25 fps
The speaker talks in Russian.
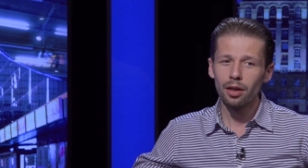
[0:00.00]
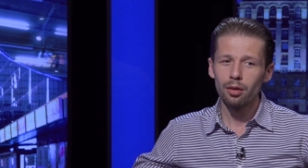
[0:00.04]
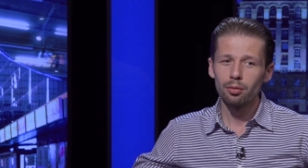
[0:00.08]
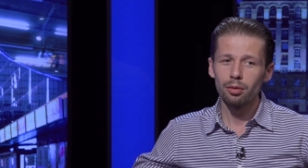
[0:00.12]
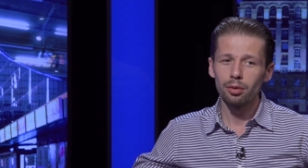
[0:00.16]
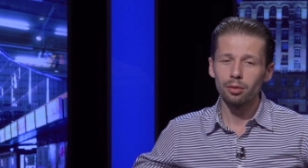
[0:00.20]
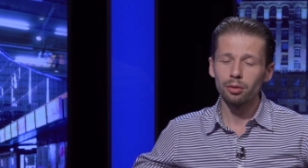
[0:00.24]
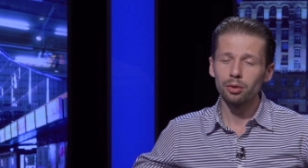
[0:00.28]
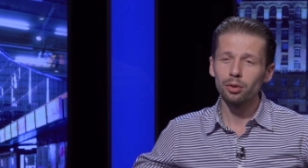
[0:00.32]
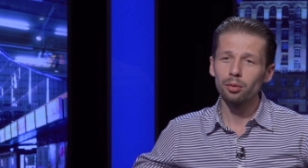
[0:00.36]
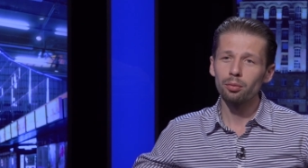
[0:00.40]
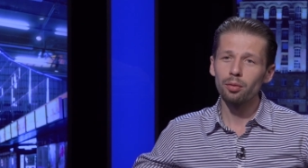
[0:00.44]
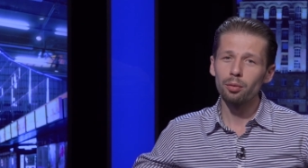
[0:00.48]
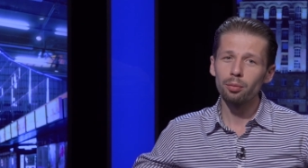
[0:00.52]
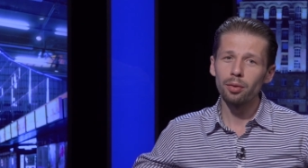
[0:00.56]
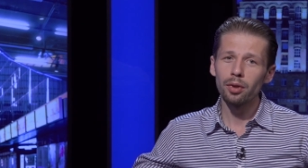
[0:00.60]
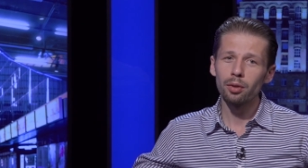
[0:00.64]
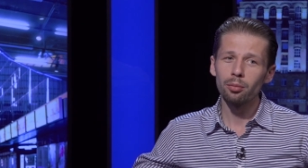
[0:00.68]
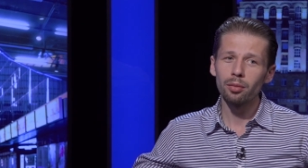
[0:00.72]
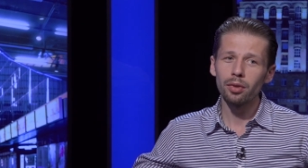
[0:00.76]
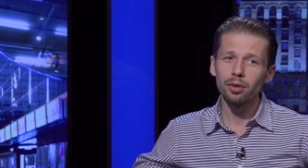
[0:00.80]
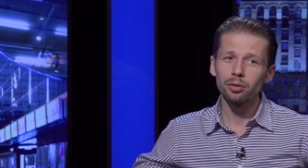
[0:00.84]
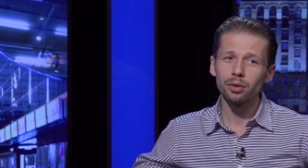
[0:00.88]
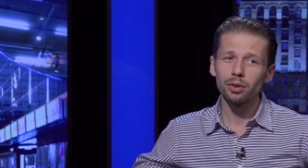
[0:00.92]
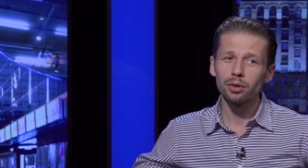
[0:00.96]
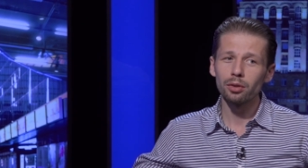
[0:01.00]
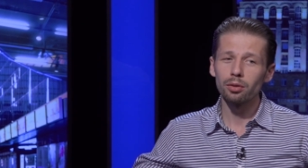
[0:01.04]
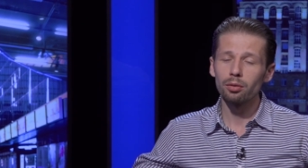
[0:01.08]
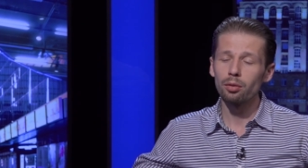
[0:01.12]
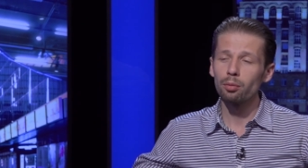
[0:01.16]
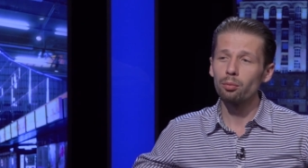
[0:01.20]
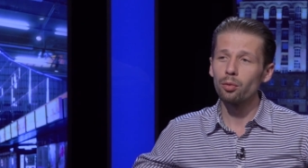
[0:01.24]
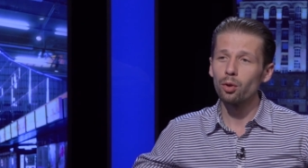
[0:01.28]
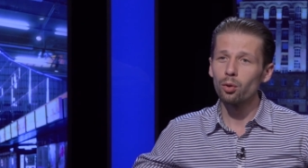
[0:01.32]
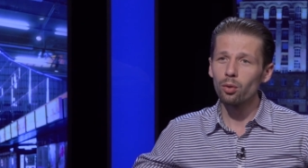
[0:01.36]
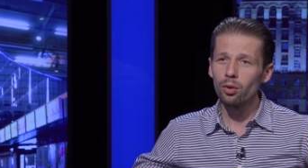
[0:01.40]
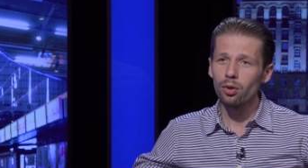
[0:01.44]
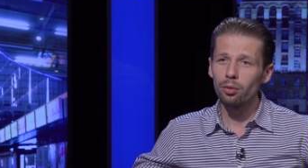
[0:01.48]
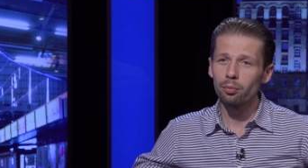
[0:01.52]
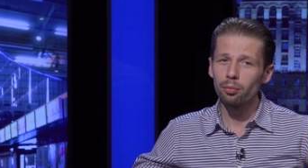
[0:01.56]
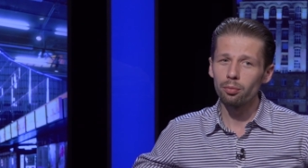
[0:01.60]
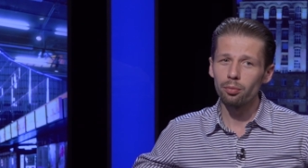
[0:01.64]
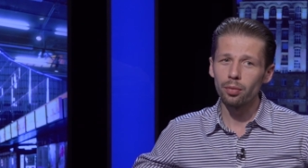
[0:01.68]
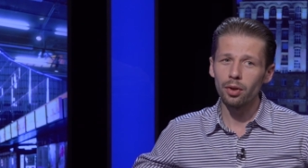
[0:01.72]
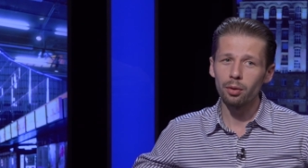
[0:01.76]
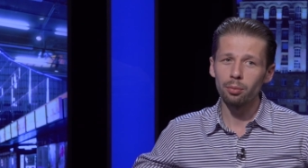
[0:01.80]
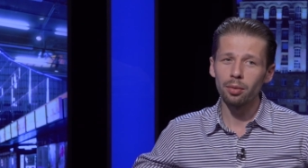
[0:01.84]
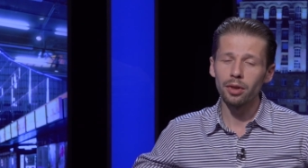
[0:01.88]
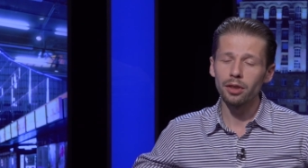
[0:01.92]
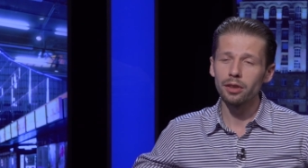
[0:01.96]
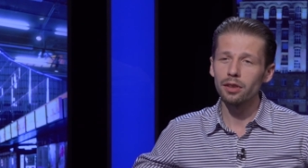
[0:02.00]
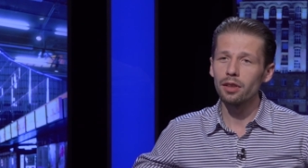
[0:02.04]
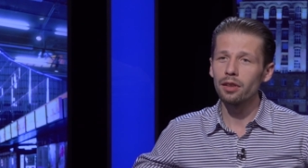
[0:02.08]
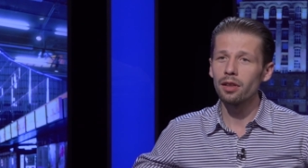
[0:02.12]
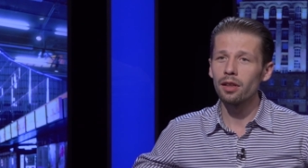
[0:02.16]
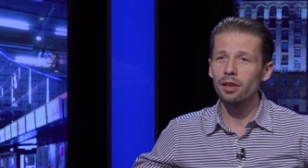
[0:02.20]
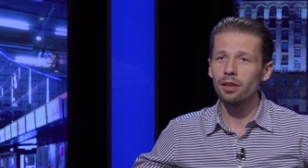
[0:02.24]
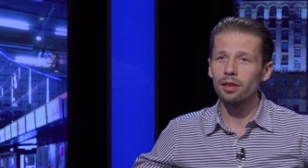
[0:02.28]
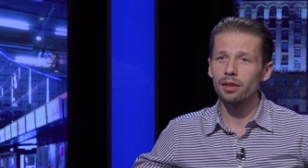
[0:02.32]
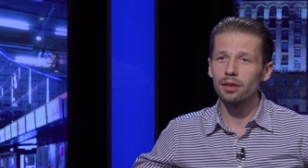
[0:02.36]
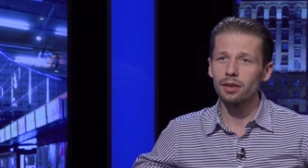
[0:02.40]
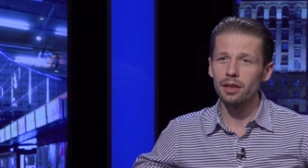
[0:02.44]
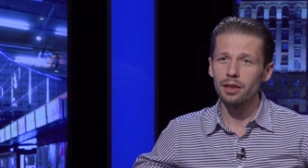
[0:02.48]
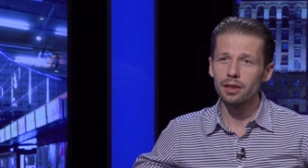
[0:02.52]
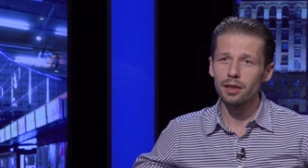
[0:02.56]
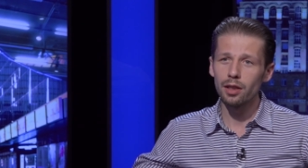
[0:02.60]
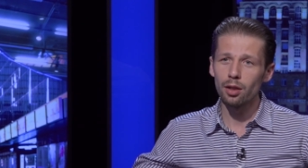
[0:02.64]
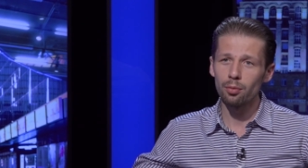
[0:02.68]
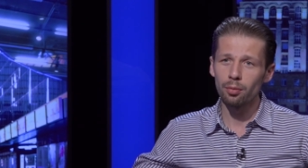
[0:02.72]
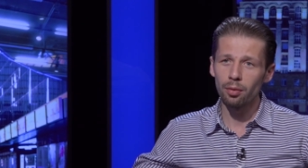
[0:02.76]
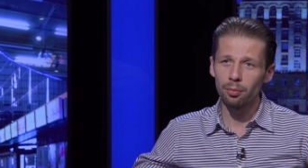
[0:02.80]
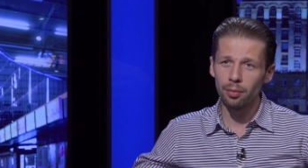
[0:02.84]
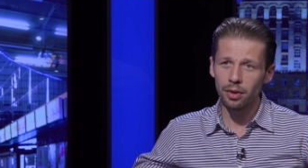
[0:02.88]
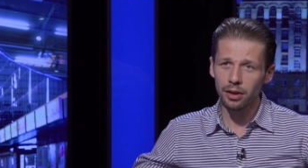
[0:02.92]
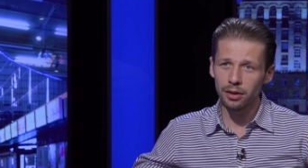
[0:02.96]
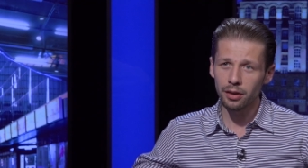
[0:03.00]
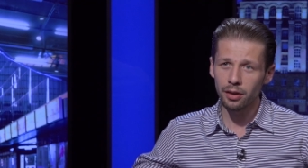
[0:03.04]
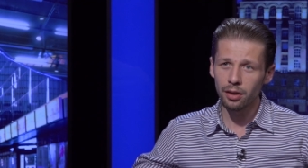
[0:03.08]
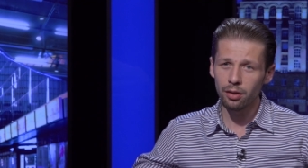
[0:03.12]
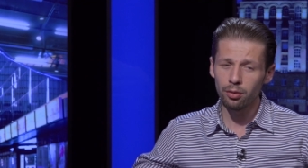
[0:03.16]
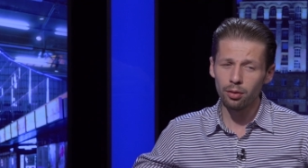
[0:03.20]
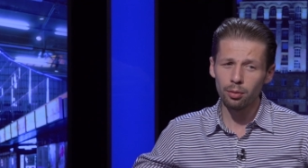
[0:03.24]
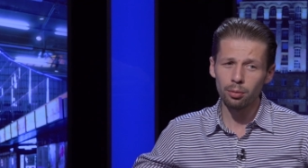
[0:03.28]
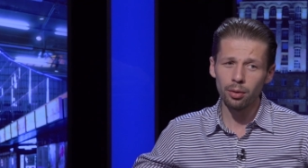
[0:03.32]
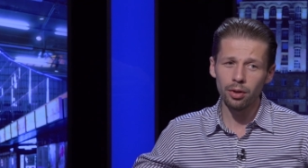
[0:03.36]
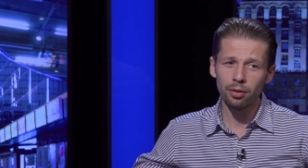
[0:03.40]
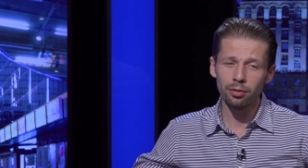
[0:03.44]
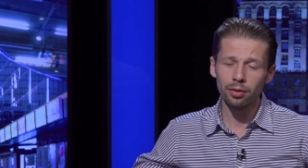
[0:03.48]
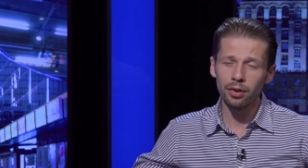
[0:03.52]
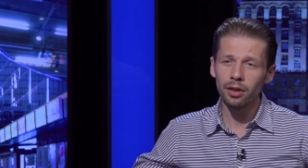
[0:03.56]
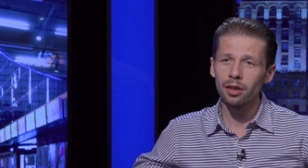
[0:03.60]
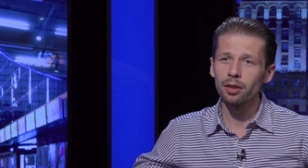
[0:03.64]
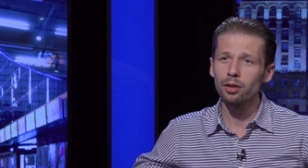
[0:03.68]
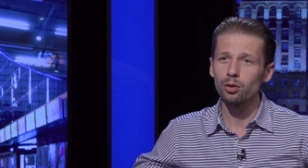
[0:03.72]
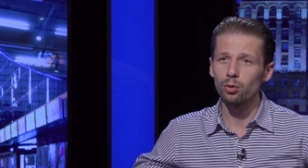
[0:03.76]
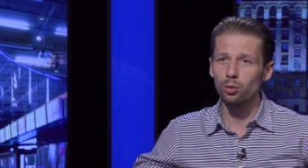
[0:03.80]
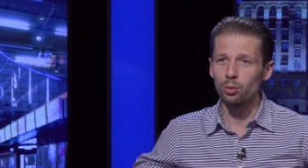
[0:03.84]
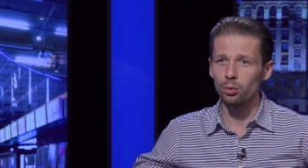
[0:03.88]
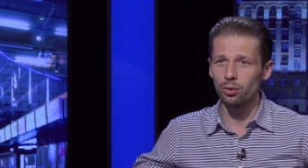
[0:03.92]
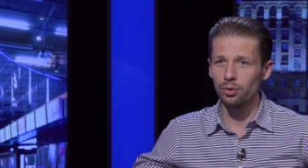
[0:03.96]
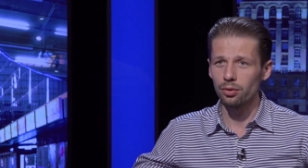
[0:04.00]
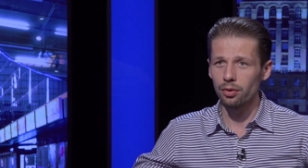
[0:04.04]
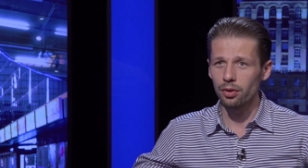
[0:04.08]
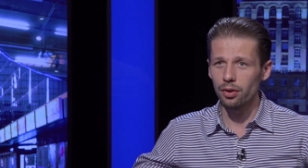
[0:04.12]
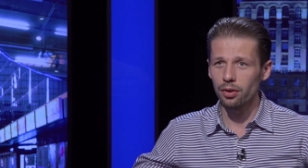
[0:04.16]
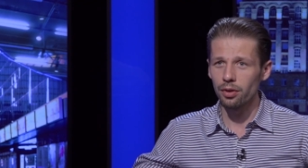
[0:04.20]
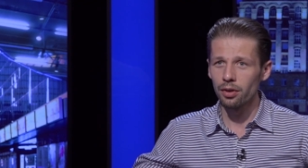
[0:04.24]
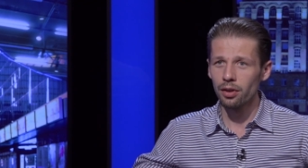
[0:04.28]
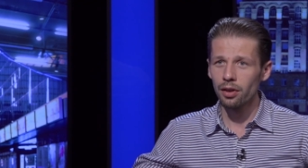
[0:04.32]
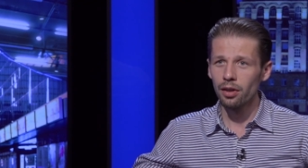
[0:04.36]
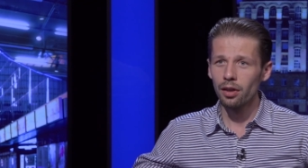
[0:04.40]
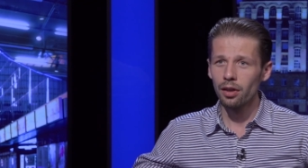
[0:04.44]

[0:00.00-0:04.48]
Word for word: Потому что мы понимаем, что во многом пропорциональная система местных выборов, она искусственная.